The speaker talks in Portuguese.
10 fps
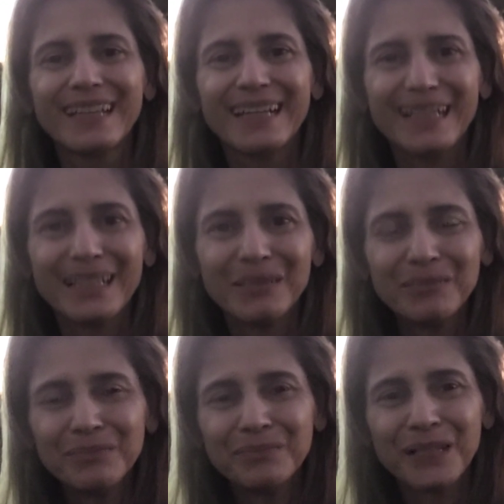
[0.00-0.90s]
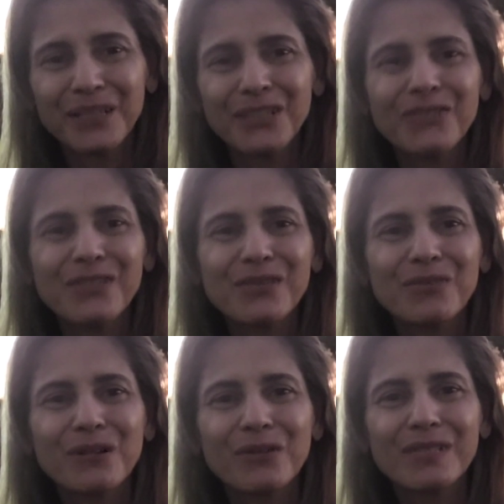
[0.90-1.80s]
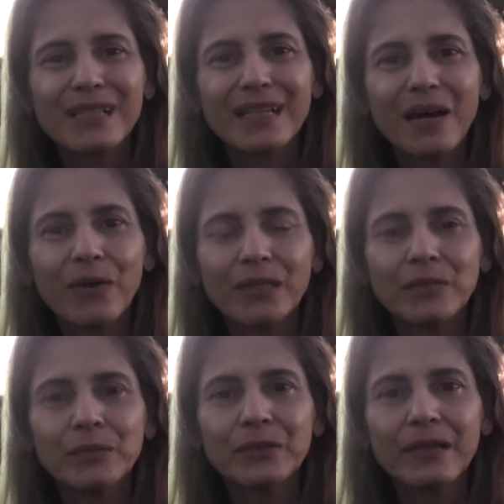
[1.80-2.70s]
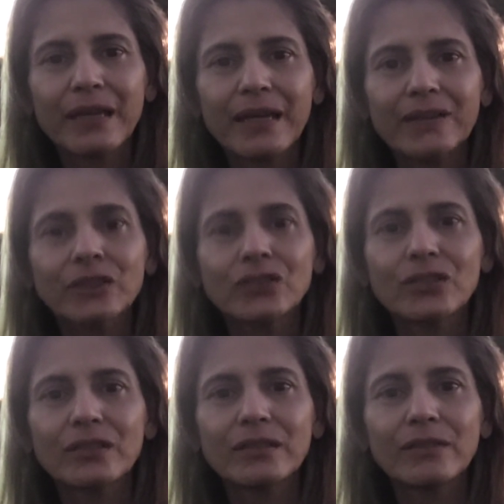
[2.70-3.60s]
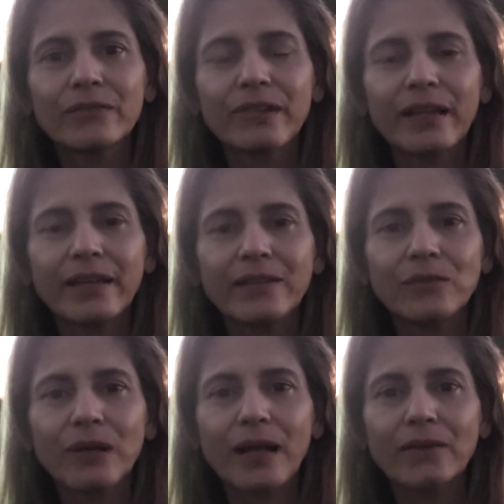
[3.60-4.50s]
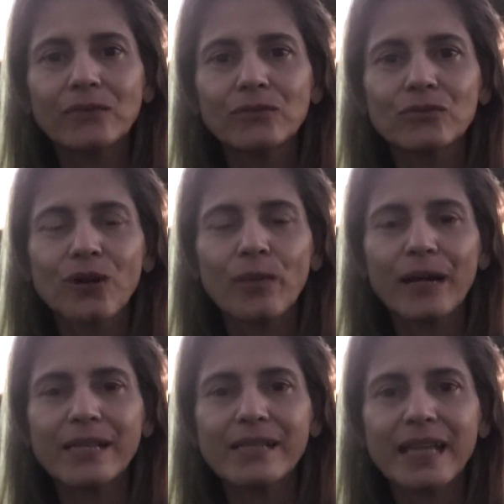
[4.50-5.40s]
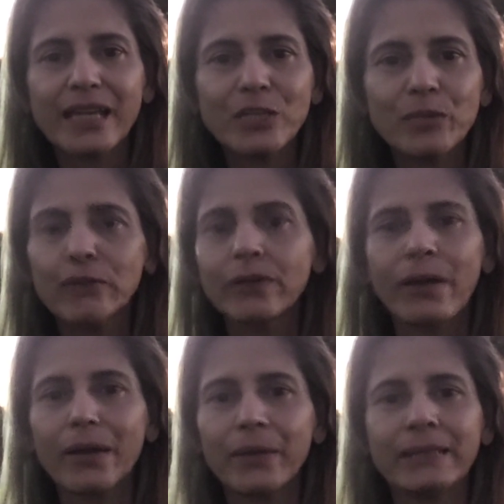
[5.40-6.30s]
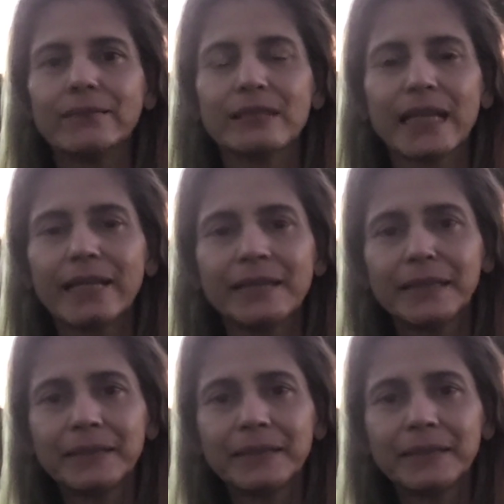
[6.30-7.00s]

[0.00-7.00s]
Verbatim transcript: é, para a gente fazer alguma coisa aqui na horta, porque a gente não vem no horário do sol mais quente, porque eu não aguento, né?